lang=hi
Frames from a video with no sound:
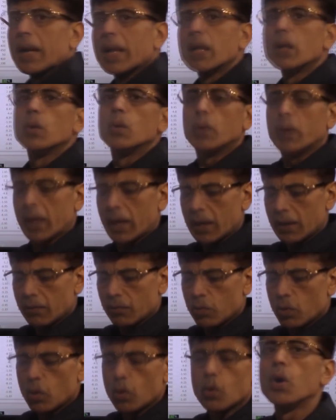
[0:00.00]
लोग हैं
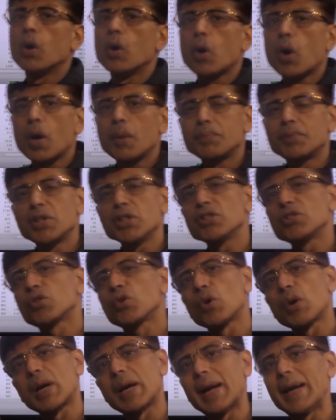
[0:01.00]
वो ऑप्शंस
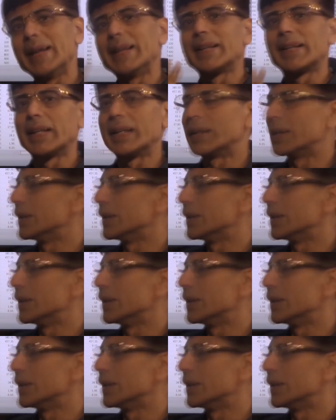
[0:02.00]
को राइट करके